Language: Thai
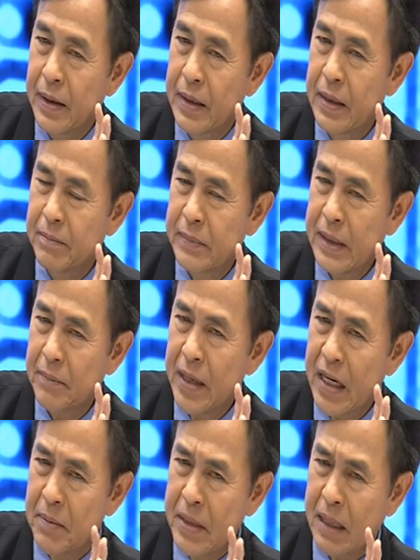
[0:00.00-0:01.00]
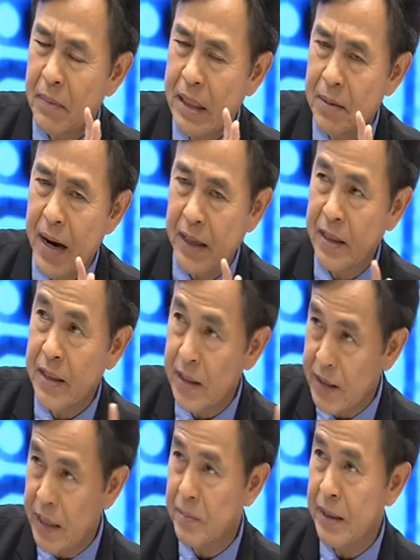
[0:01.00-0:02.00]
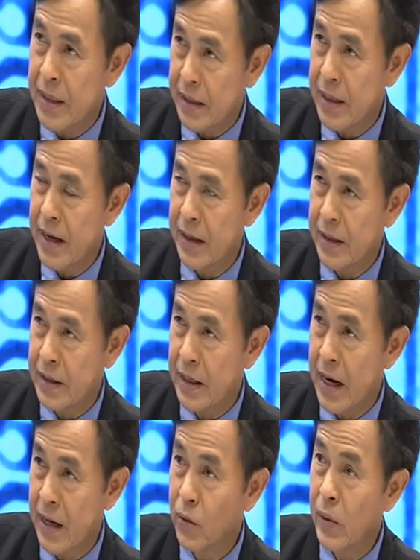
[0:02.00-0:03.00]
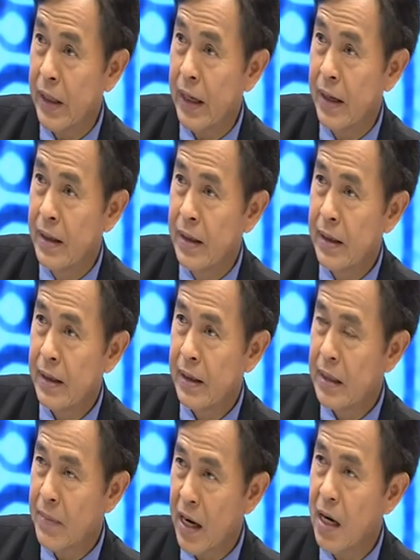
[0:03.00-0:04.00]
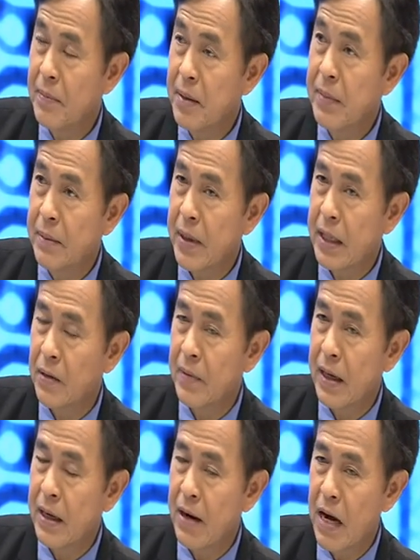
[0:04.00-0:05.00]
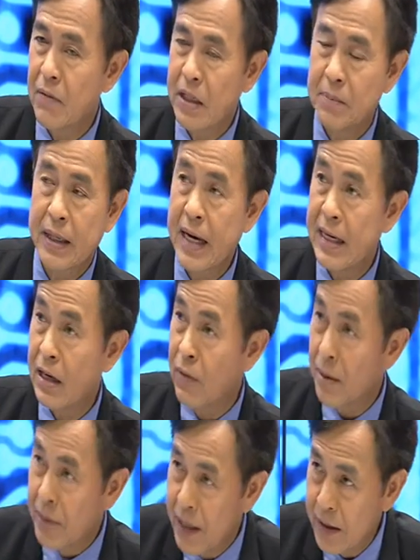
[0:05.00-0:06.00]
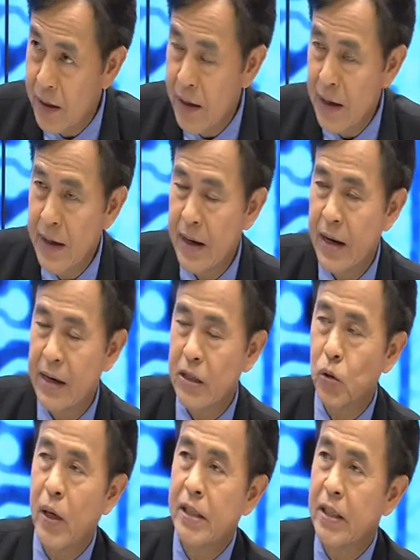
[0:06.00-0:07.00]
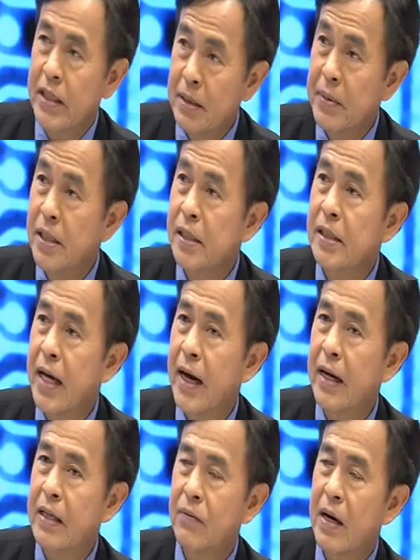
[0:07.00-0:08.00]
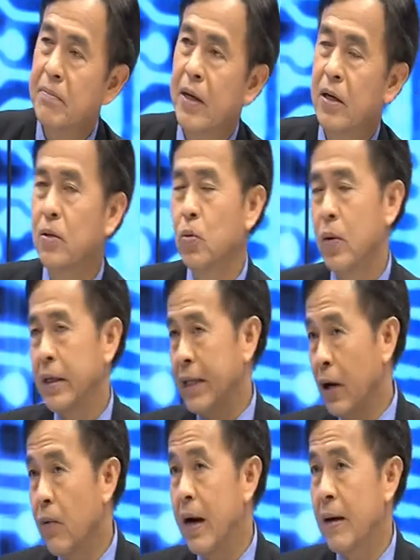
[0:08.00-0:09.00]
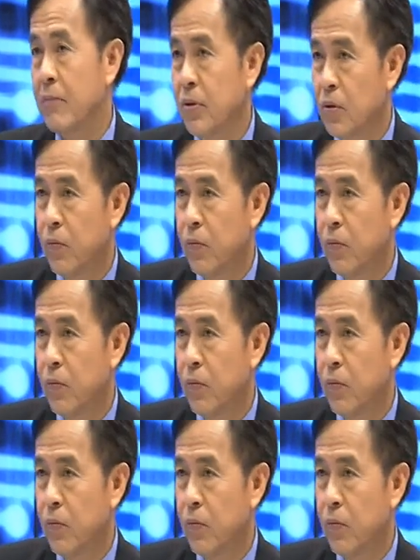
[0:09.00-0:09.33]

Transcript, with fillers: ด้วยคือยังไม่เคยมีคำอธิบายที่ชัดเจนมาจากทางราชการด้วยนะรัฐบาลก็ไม่มีเพียงแต่ว่าเขาอ้างว่านี่เป็นแค่แนวความคิดให้กระทรวง ไอ ซี ที ไปศึกษาแต่ว่ามันก็ถูกขยายความ